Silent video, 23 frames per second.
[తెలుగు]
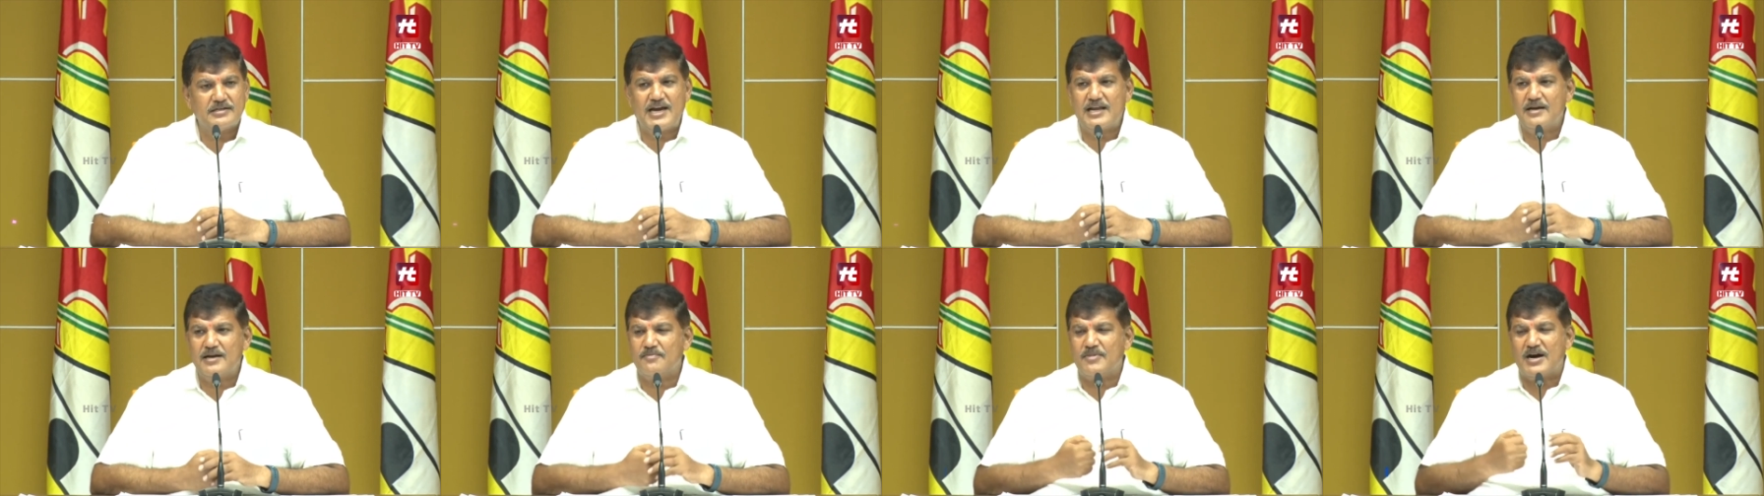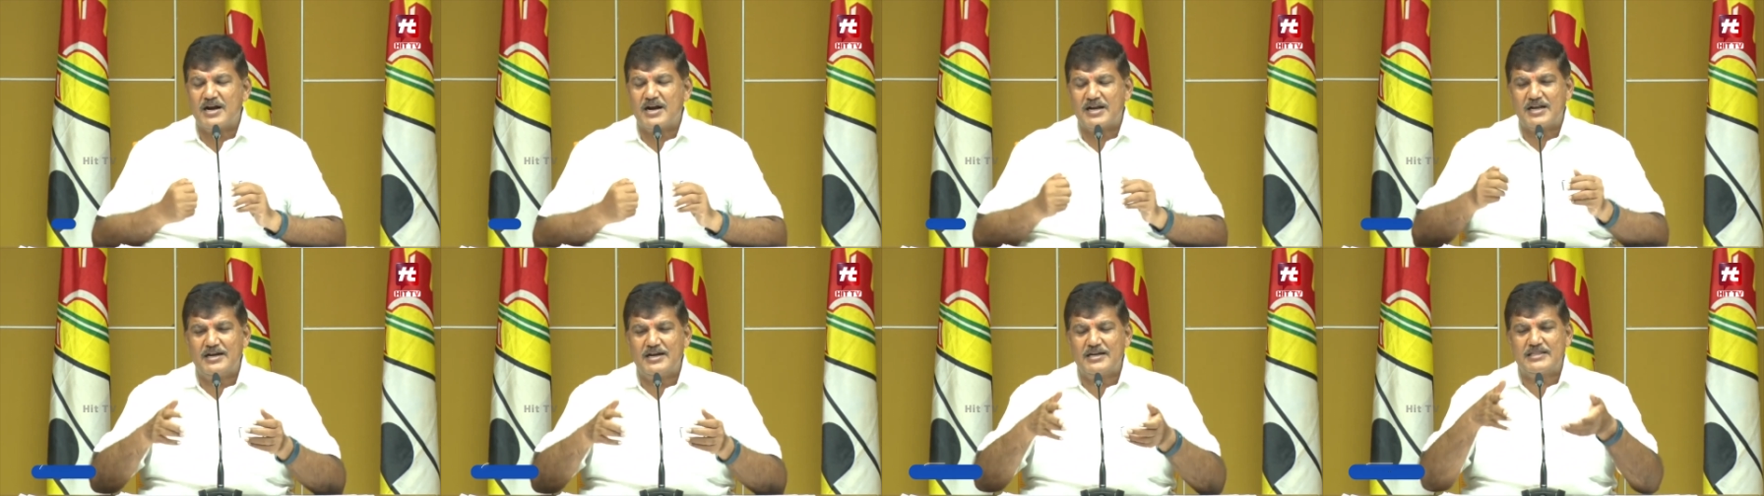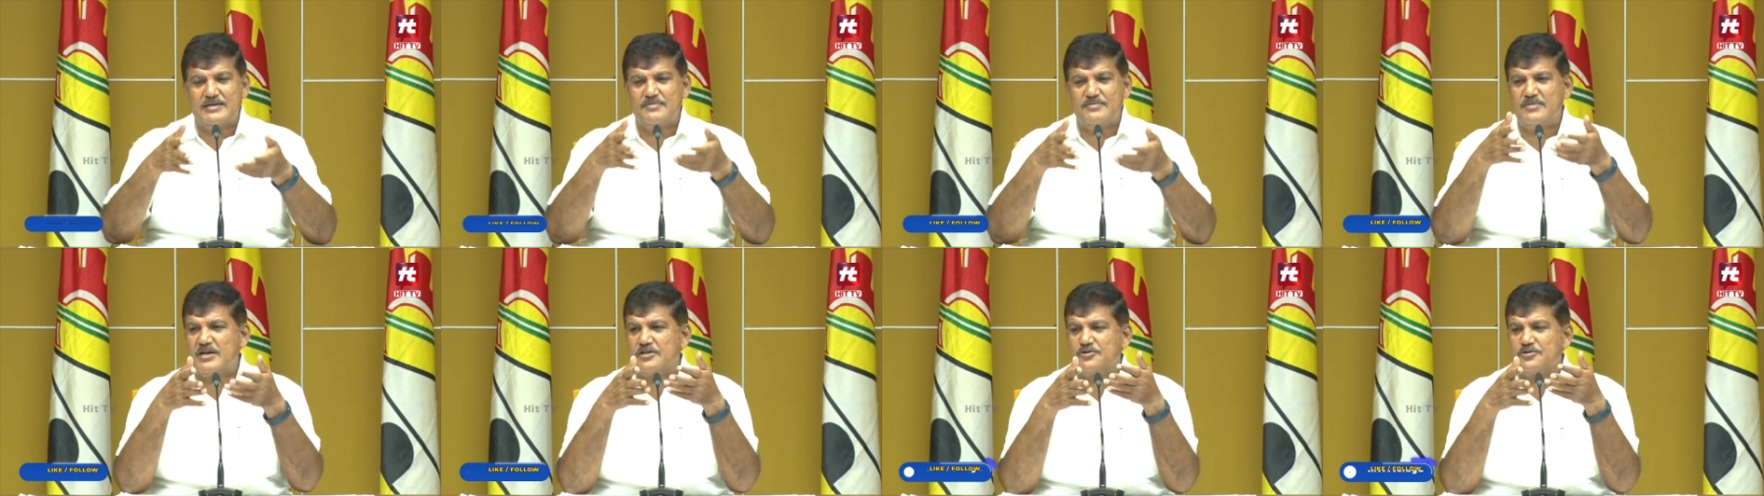ఆయన
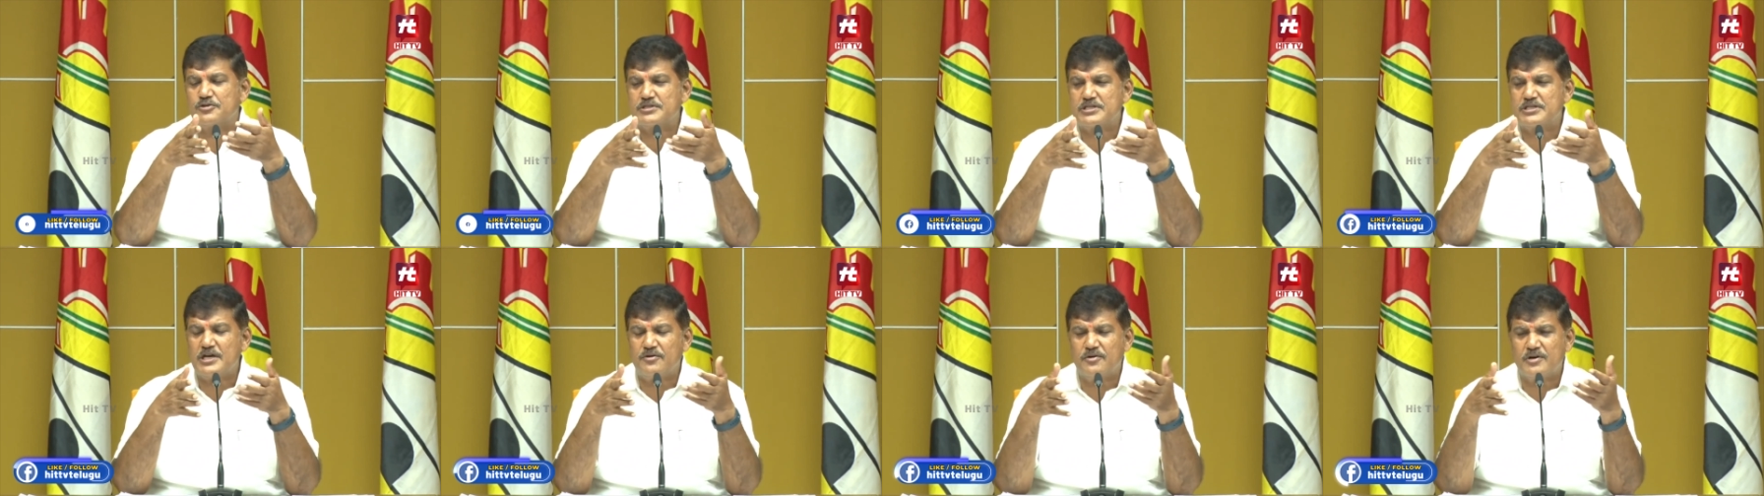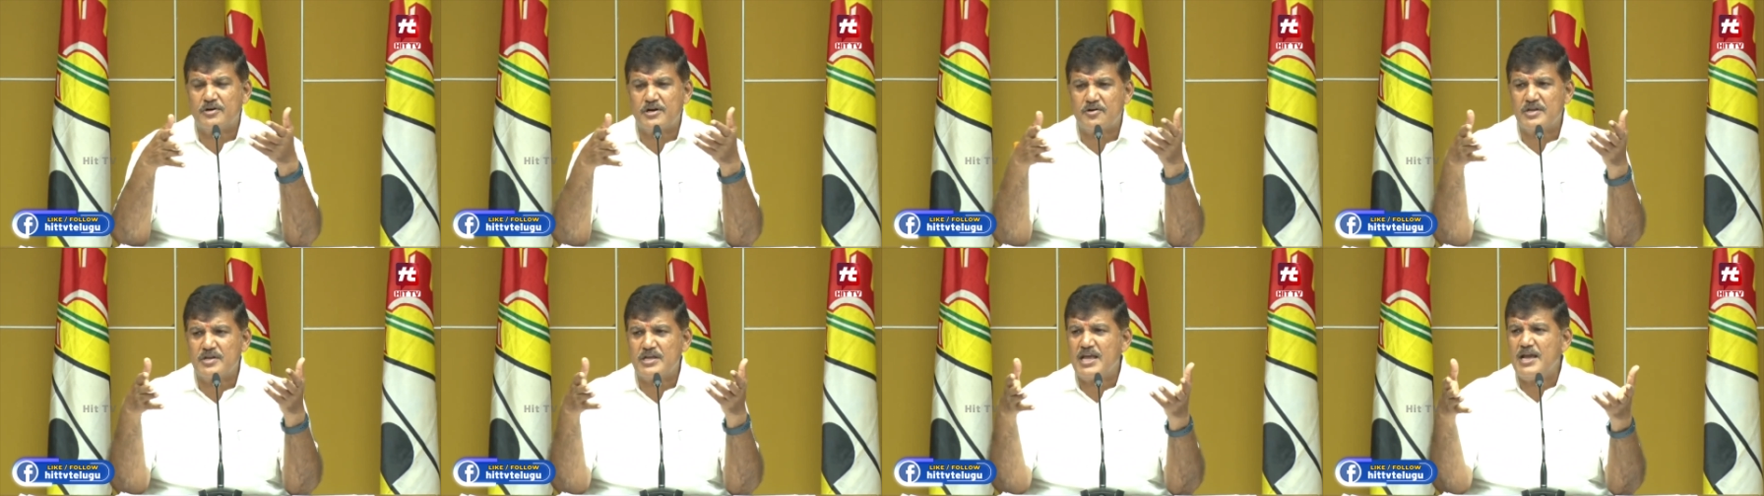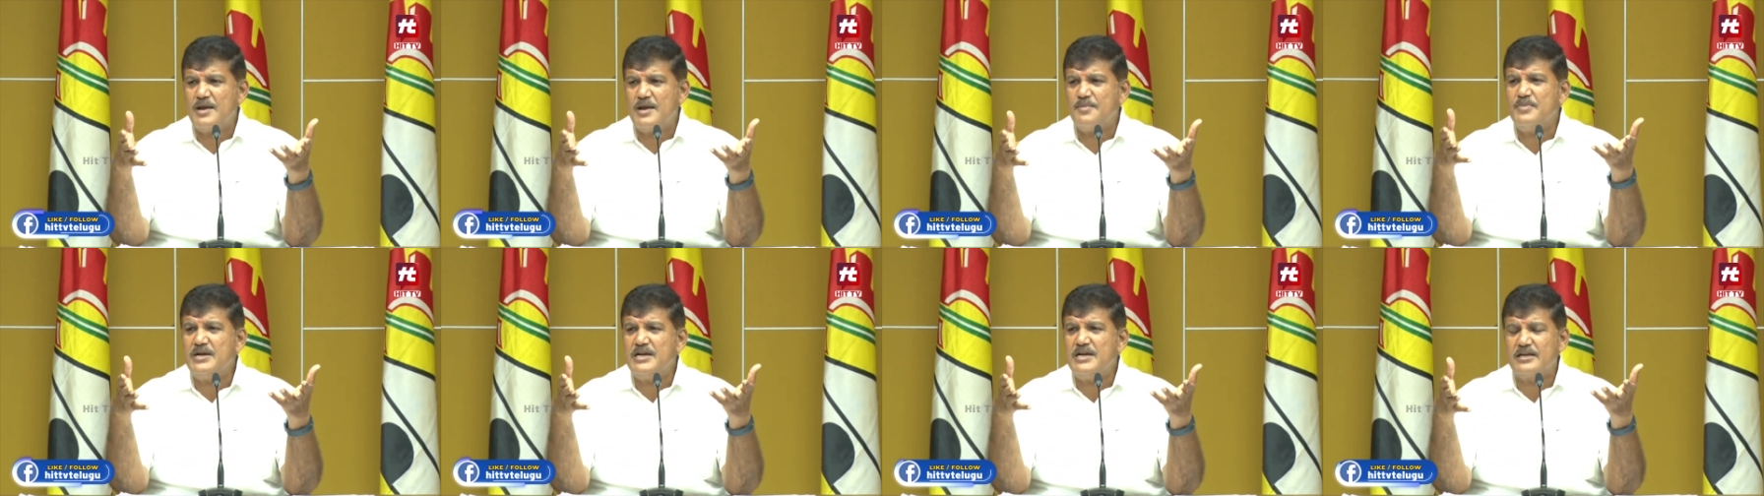మాట్లాడితే మనం చూస్తూ ఉంటాం
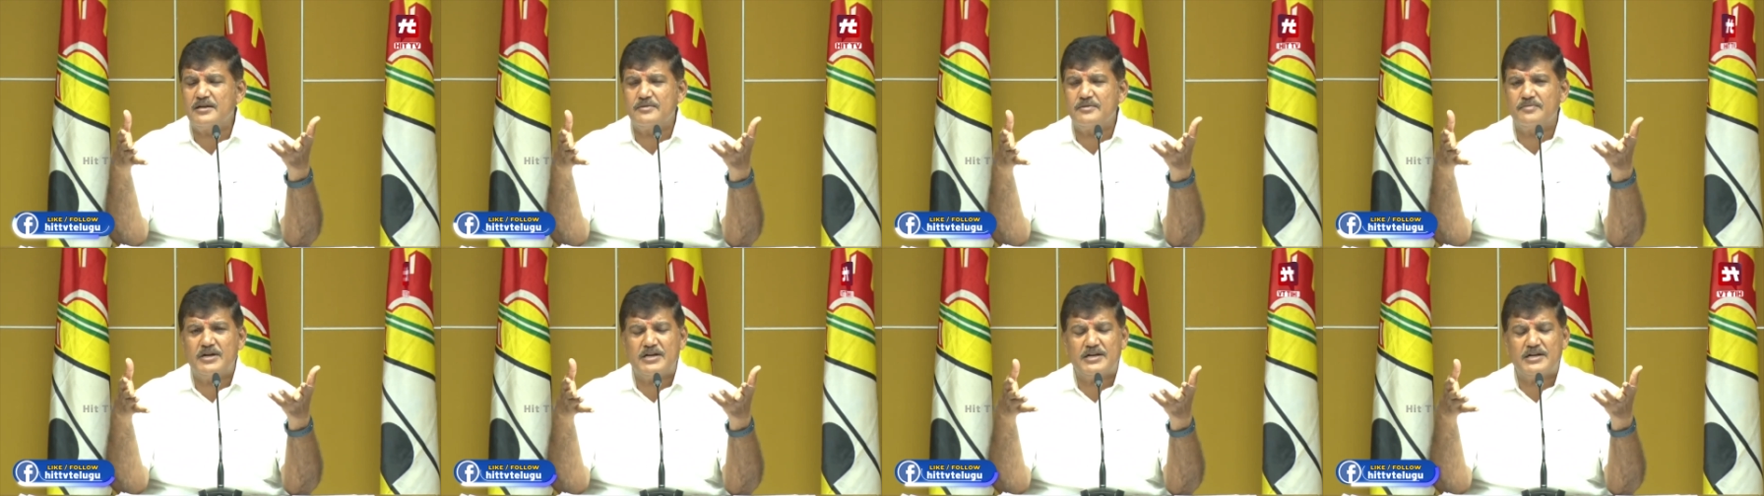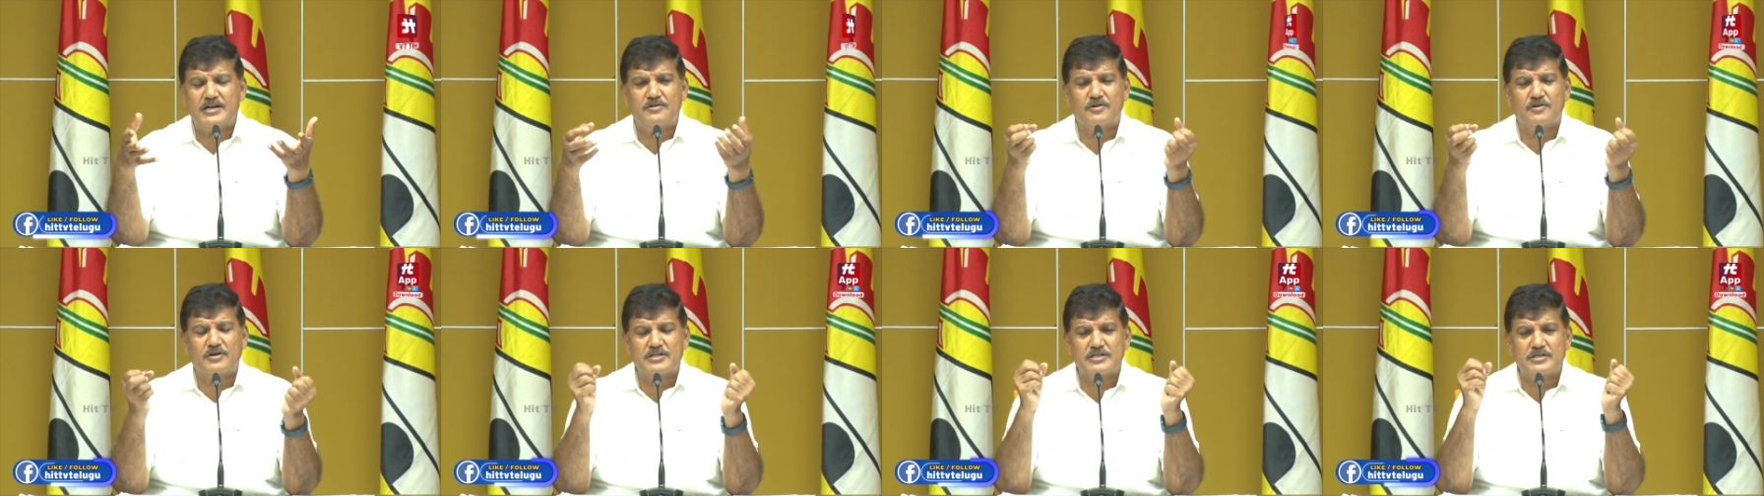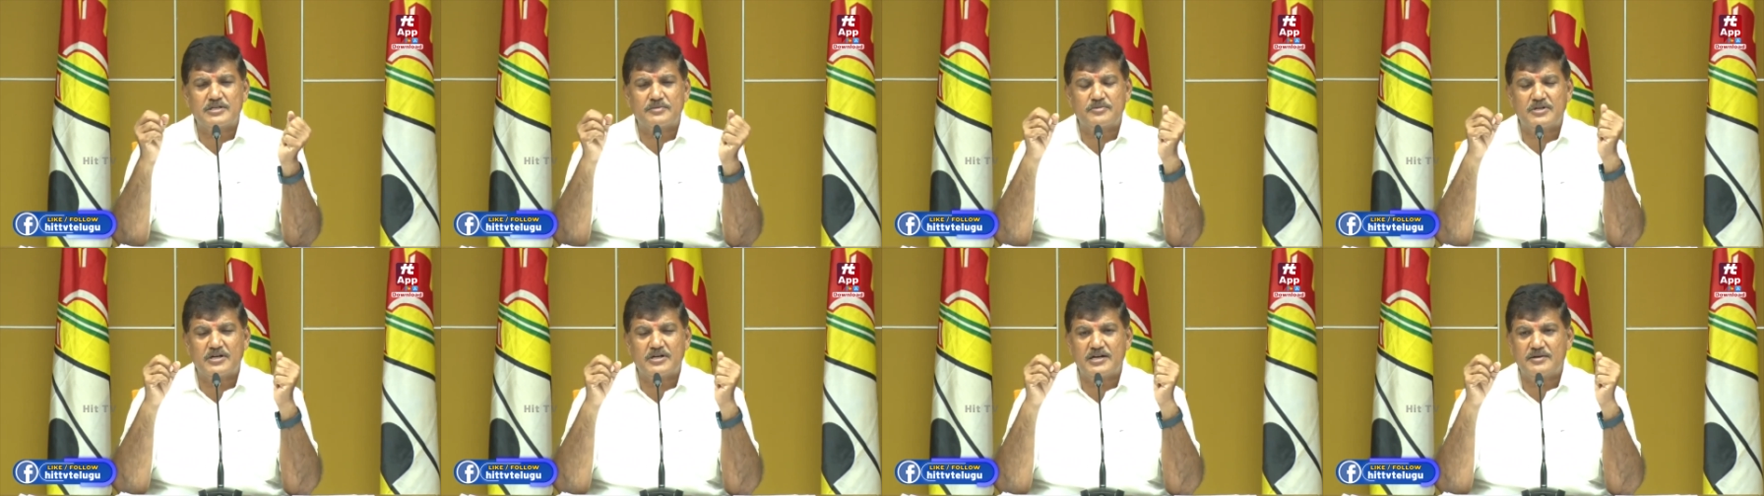ఏ మీటింగ్ పెట్టినా ఒకటి
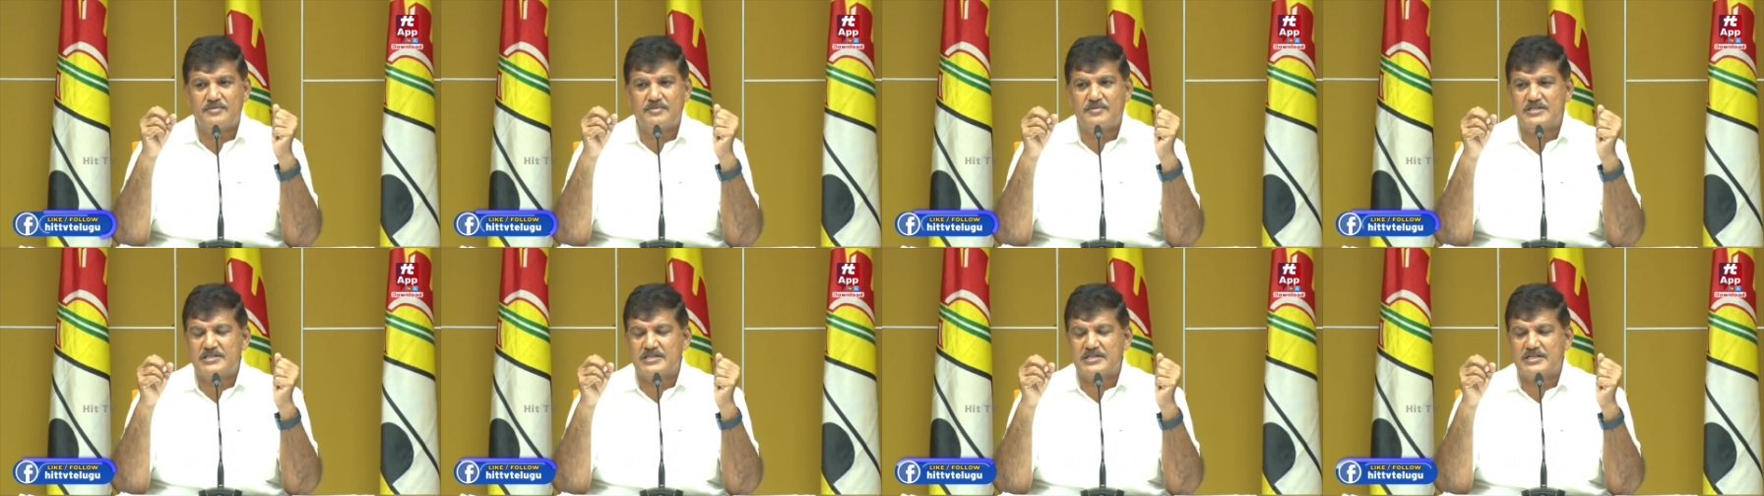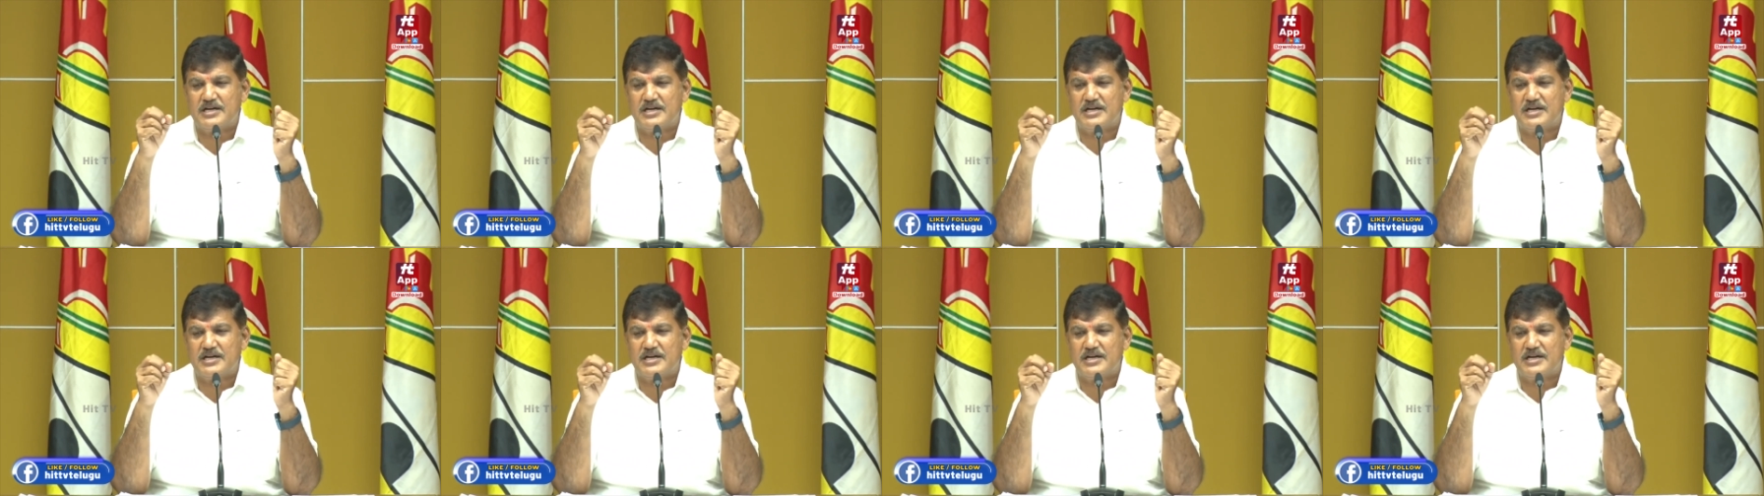చెప్తున్నాడు ఈ